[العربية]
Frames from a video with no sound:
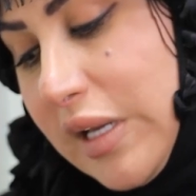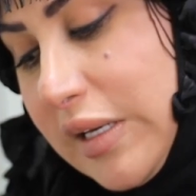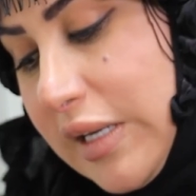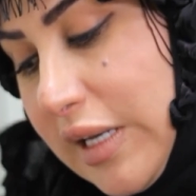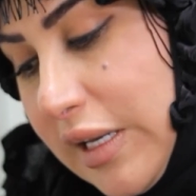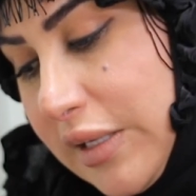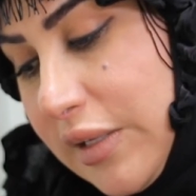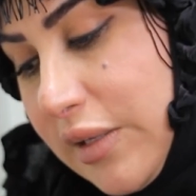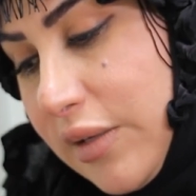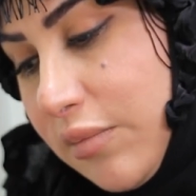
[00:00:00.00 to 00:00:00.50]
وين
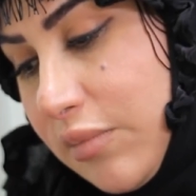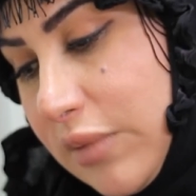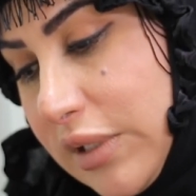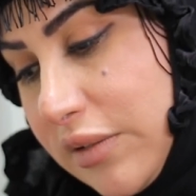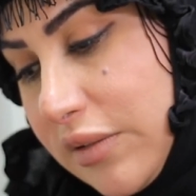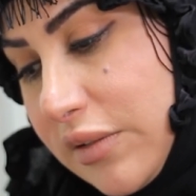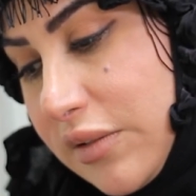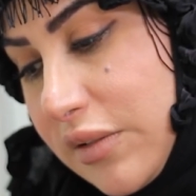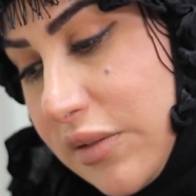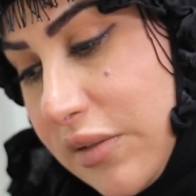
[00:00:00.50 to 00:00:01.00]
يعني
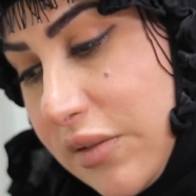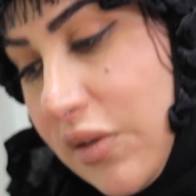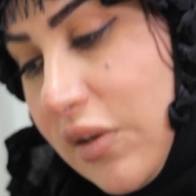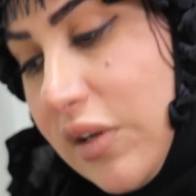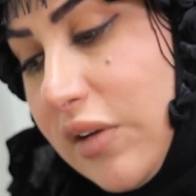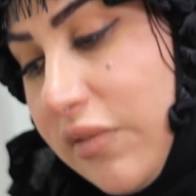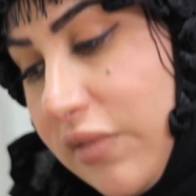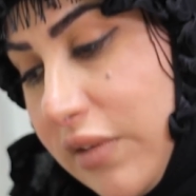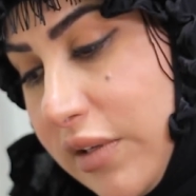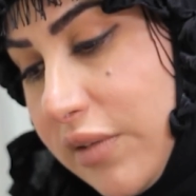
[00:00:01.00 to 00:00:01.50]
يمه؟
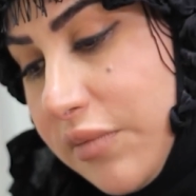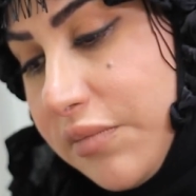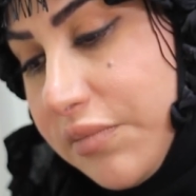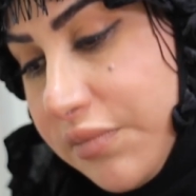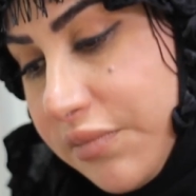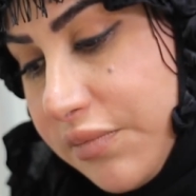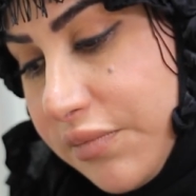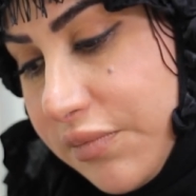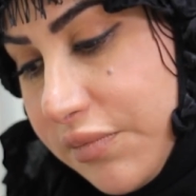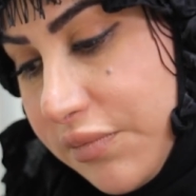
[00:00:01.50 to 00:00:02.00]
لي
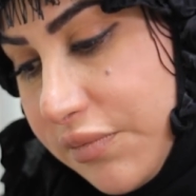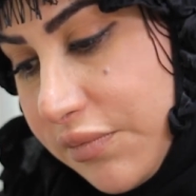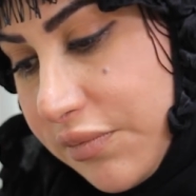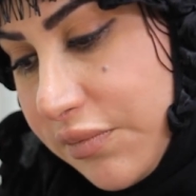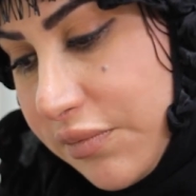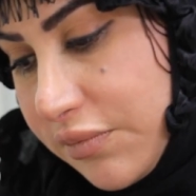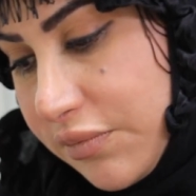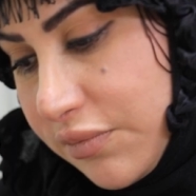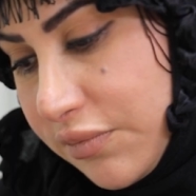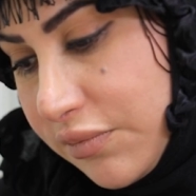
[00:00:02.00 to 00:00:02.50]

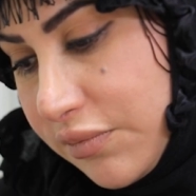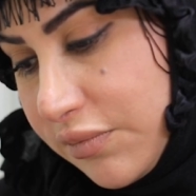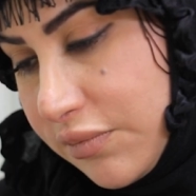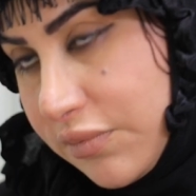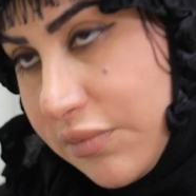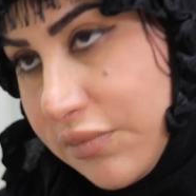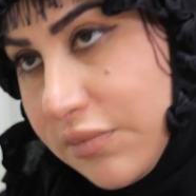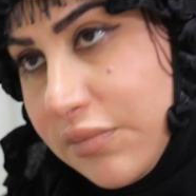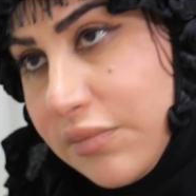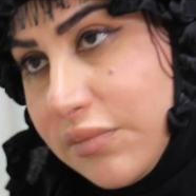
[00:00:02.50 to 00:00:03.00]

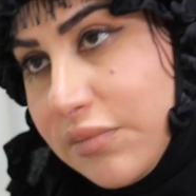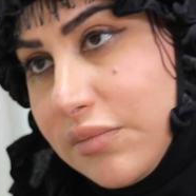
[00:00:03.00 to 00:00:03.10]
يما